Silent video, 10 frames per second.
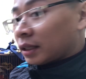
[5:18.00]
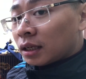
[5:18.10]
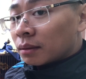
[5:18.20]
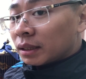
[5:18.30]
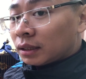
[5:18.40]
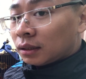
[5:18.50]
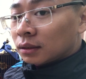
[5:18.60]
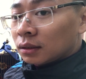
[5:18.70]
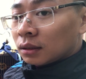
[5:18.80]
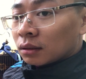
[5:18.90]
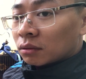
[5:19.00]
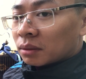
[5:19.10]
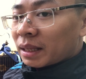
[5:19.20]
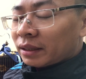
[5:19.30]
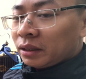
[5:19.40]
nhá các bác nhá. Các
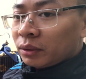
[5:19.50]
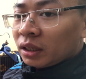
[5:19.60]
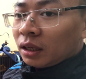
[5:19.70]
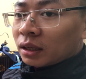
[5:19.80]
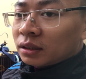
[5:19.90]
bác lưu ý cái